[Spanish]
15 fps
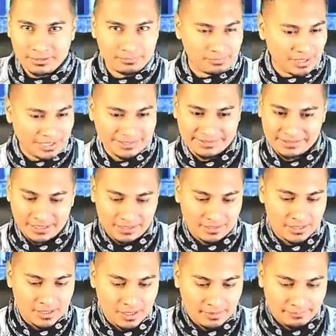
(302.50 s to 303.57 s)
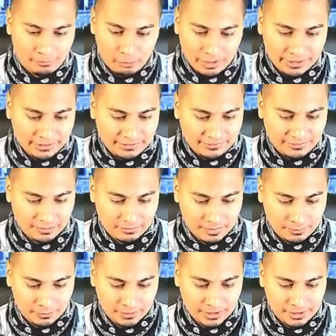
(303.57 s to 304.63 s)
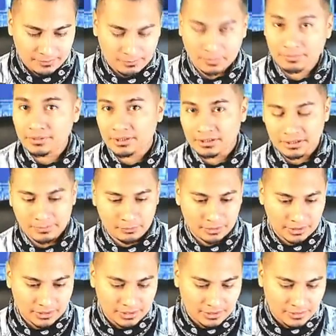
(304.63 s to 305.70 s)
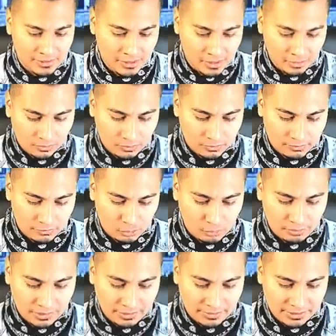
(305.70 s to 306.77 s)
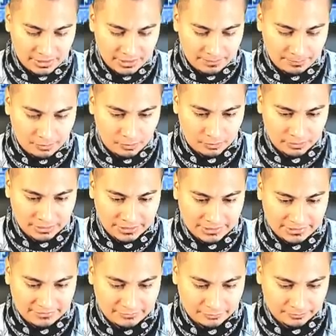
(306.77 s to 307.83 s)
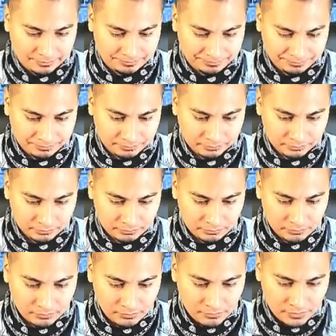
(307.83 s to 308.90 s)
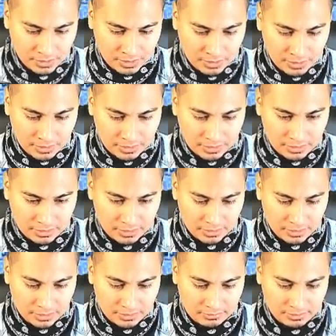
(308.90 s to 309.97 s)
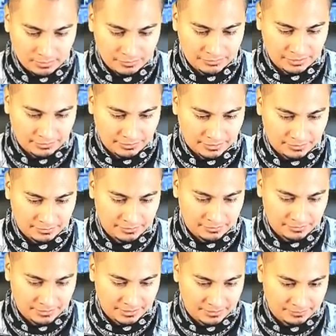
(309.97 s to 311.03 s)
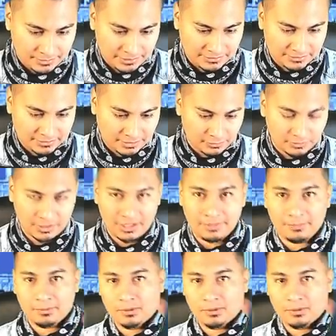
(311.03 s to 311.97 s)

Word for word: va a estar buenísima. Por ejemplo, miren, les voy a dar un, breve ejemplo de esto. Eh, vamos a ver. Mire, para citarle un ejemplo,